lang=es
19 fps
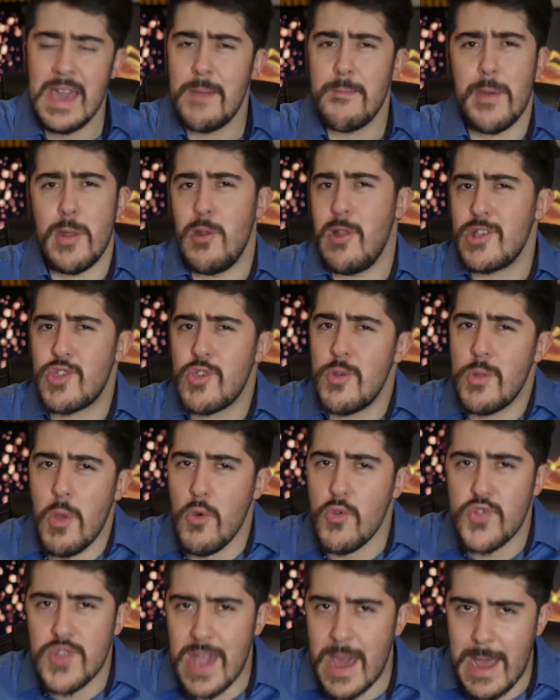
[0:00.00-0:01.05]
pero el hecho de no
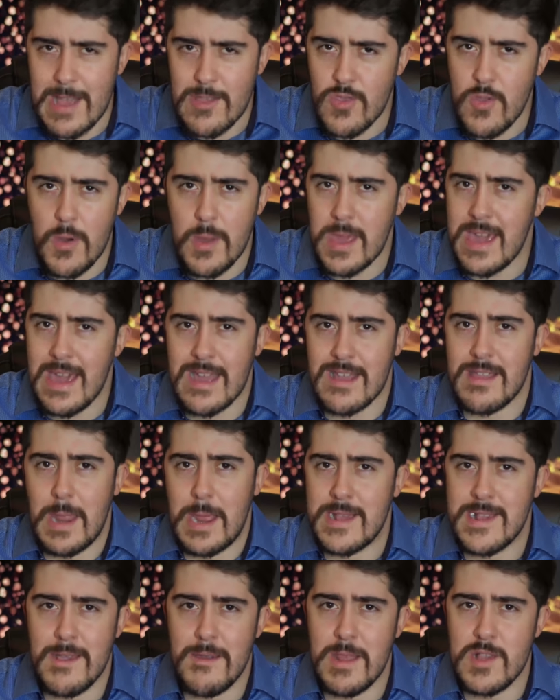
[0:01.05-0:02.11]
usar actores y
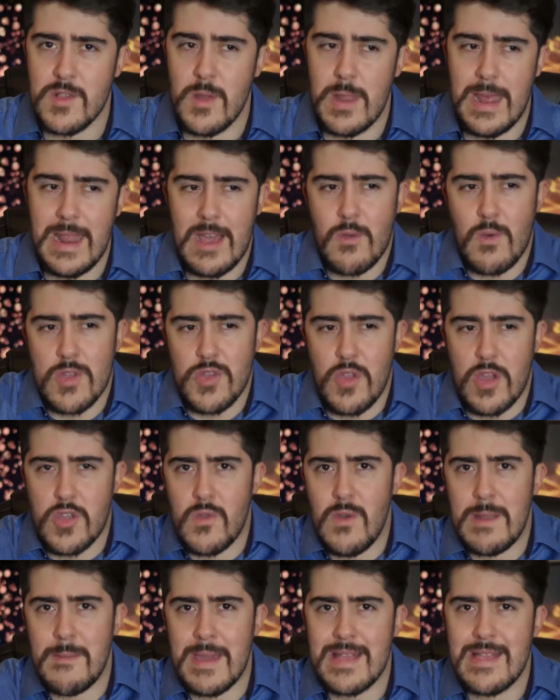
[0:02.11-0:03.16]
actrices venezolanas cuando
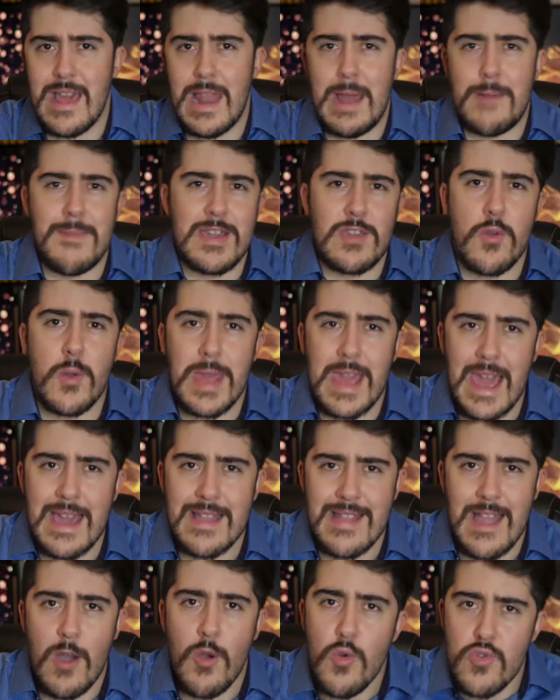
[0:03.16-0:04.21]
actualmente la mayoría
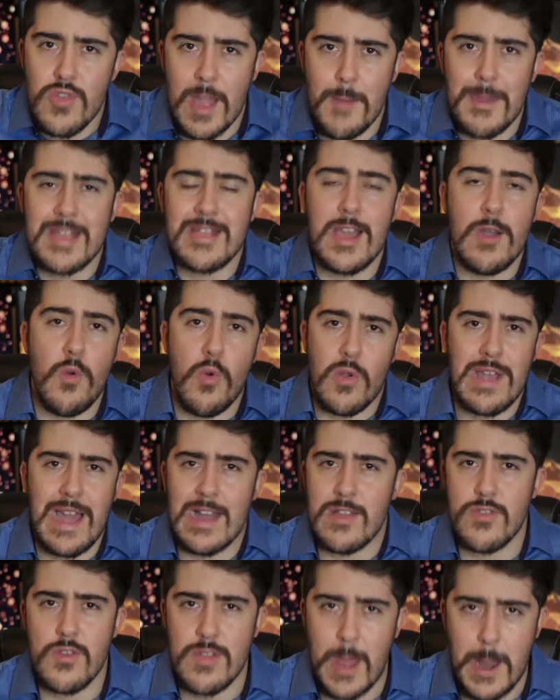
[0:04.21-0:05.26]
está justamente
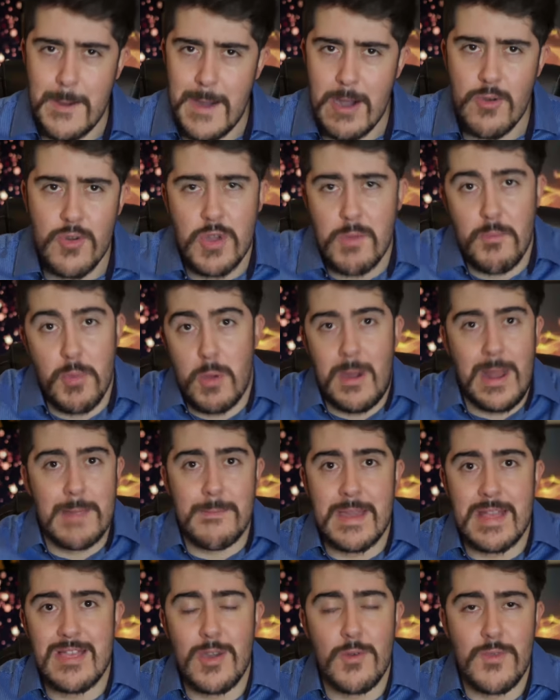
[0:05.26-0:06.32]
buscando trabajo y
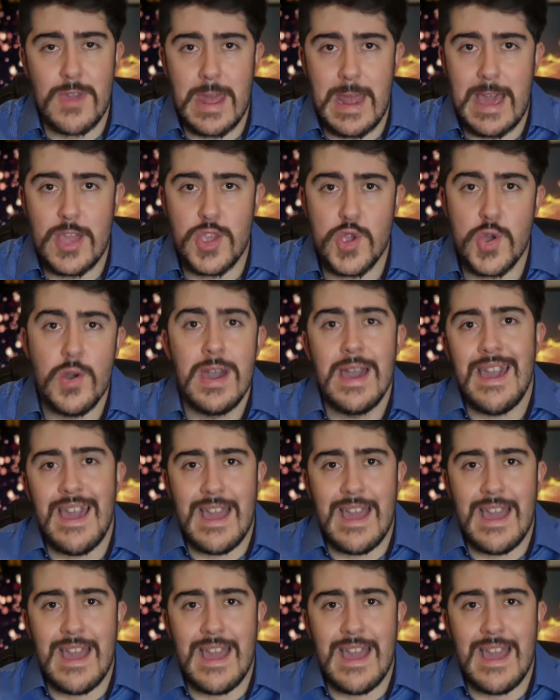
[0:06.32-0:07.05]
probablemente hubiera hecho